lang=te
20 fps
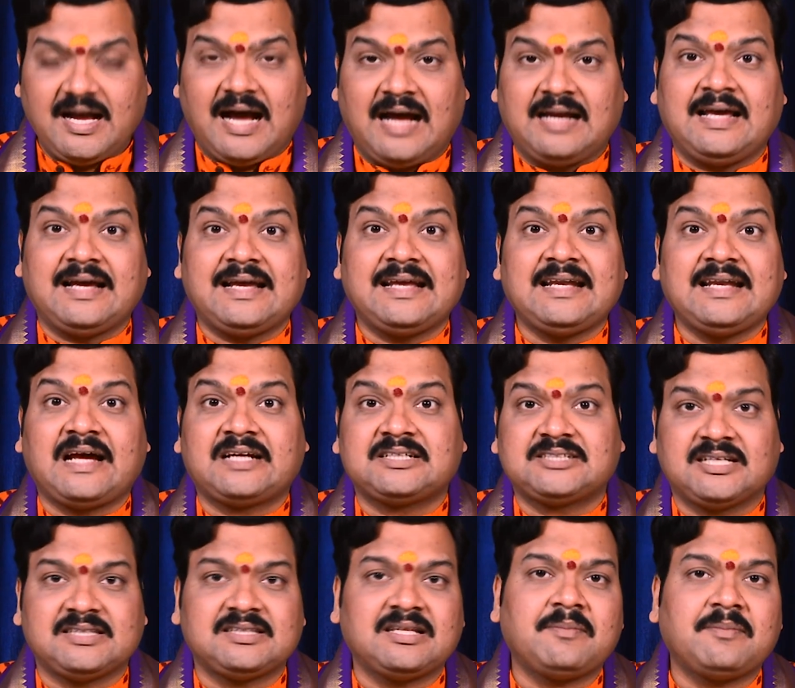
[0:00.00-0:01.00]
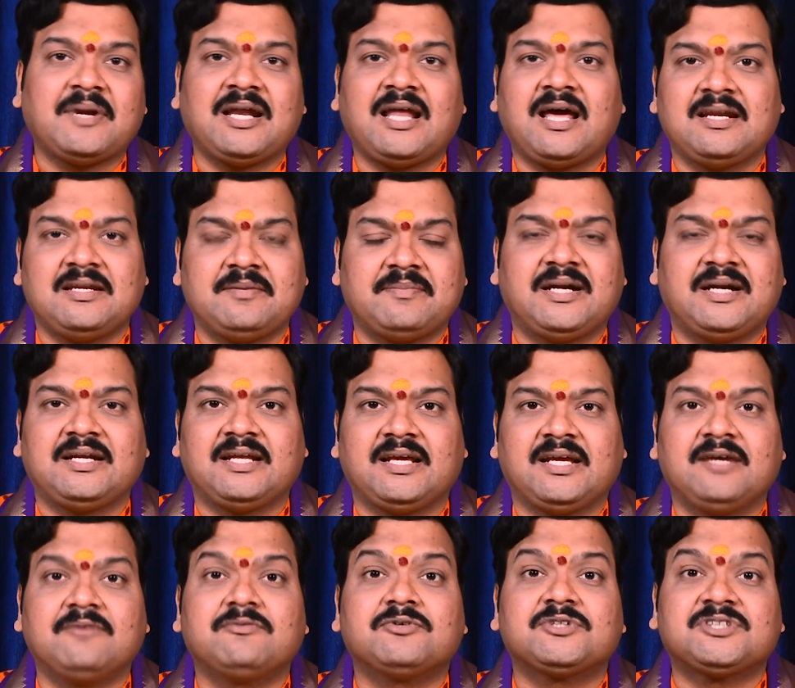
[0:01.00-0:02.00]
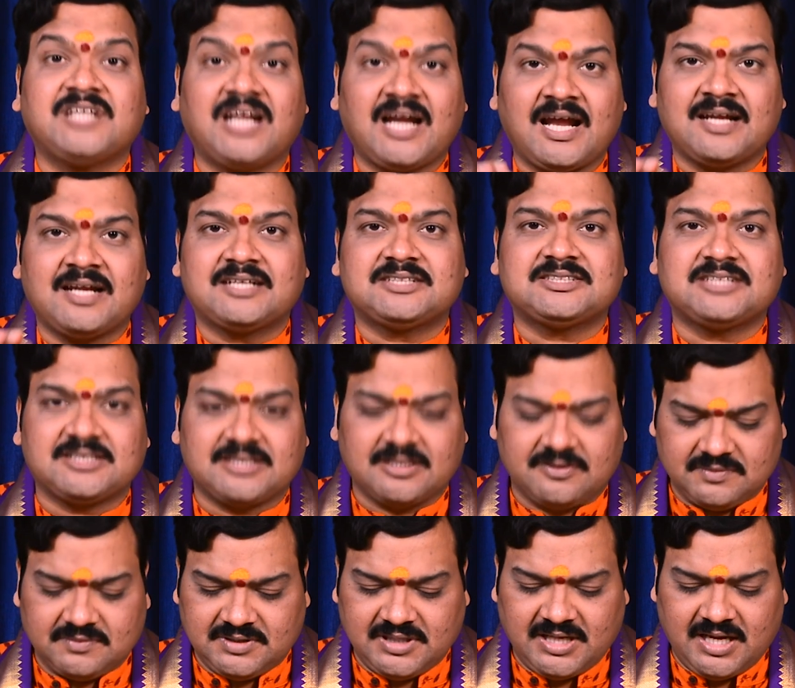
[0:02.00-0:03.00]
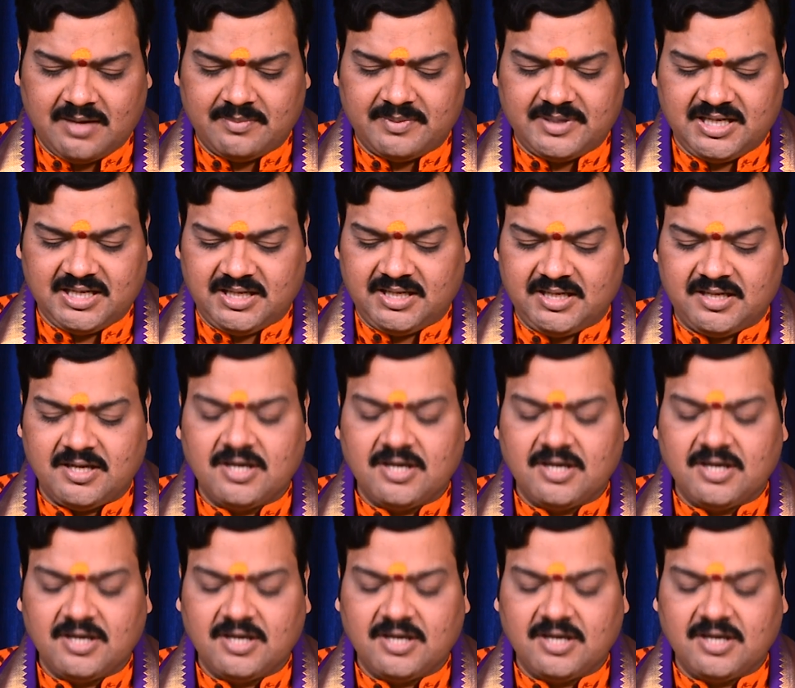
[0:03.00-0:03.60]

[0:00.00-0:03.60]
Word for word: అలాగే నక్షత్ర బలాన్ని బట్టి ఉత్తరా నక్షత్రం ఉంది కాబట్టి